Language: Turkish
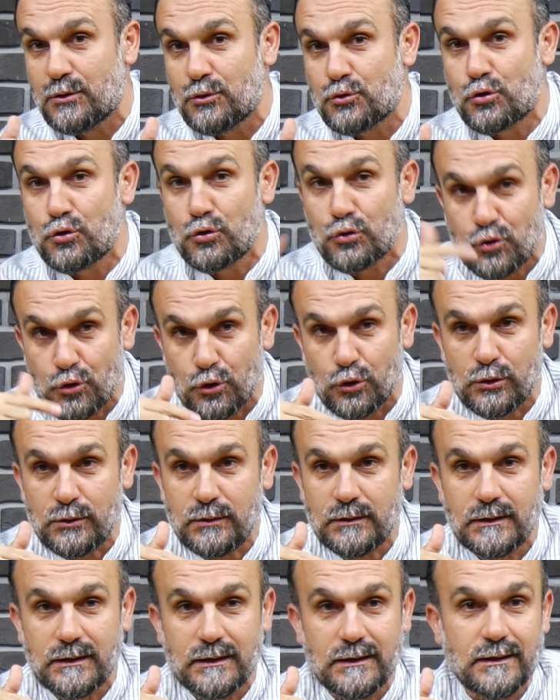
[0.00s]

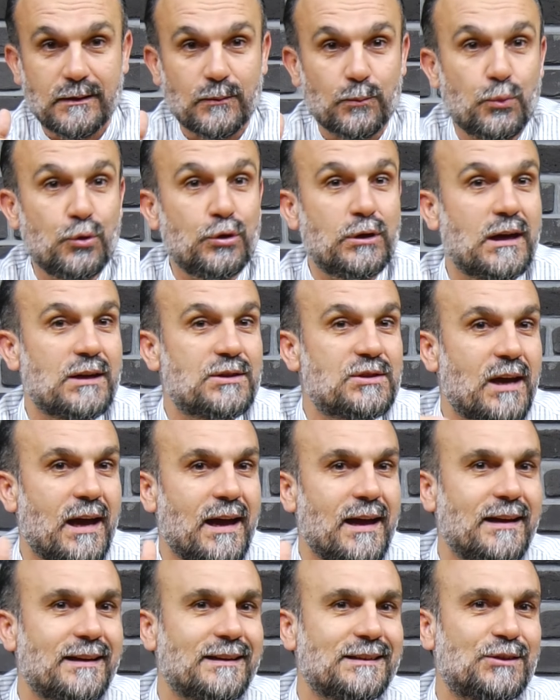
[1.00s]
Çünkü bu
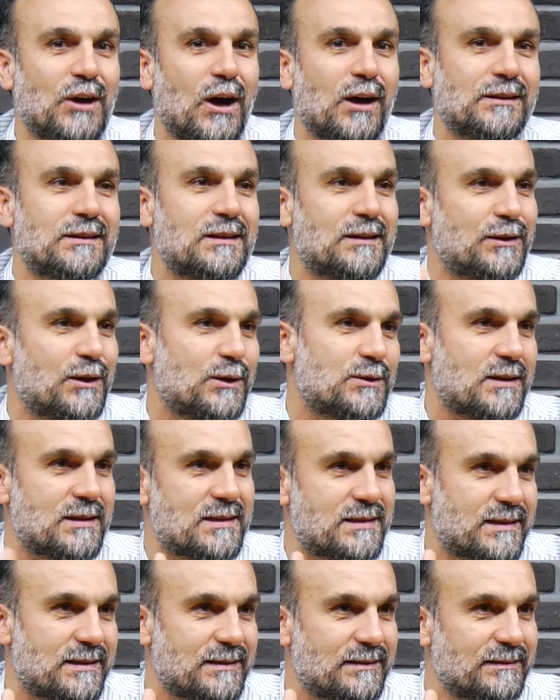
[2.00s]
gece takdir
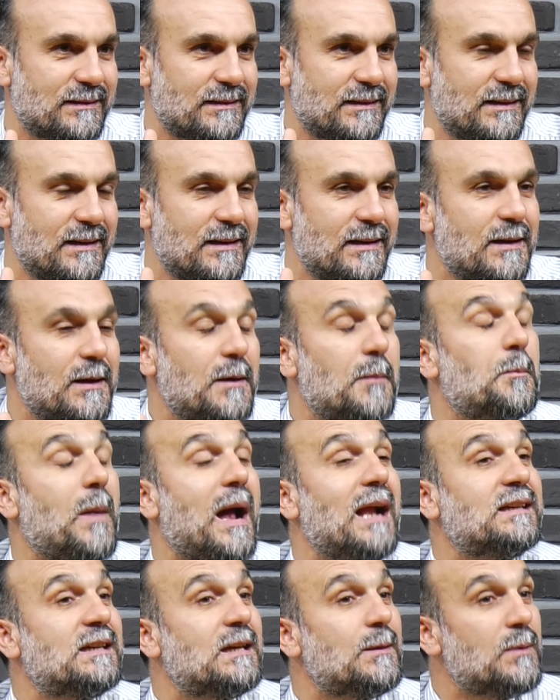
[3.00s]
gecesi.
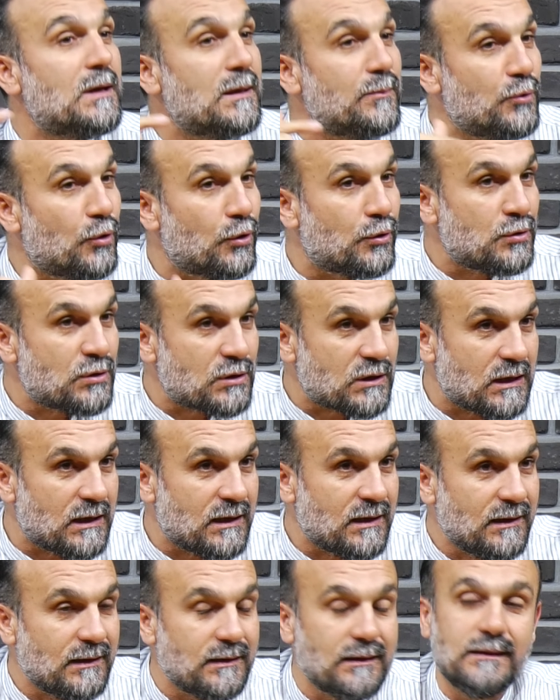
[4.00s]
Belki bilmiyoruz
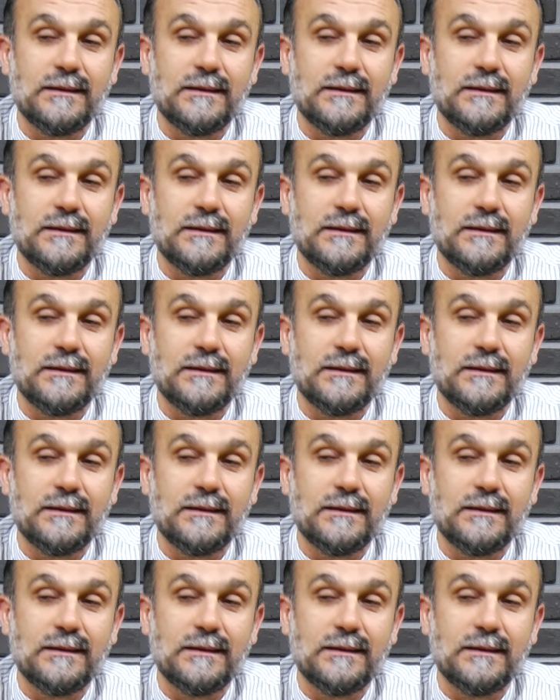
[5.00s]
ki